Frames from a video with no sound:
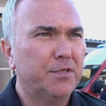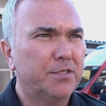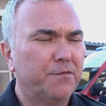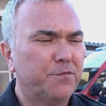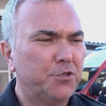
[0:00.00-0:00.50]

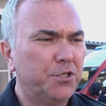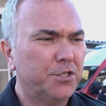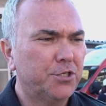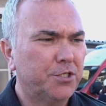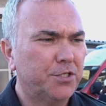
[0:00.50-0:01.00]
es sind
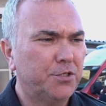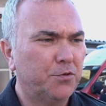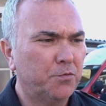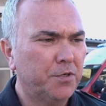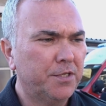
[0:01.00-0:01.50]
verschiedene
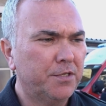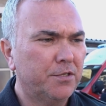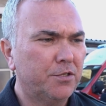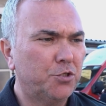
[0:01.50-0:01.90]
Stationen.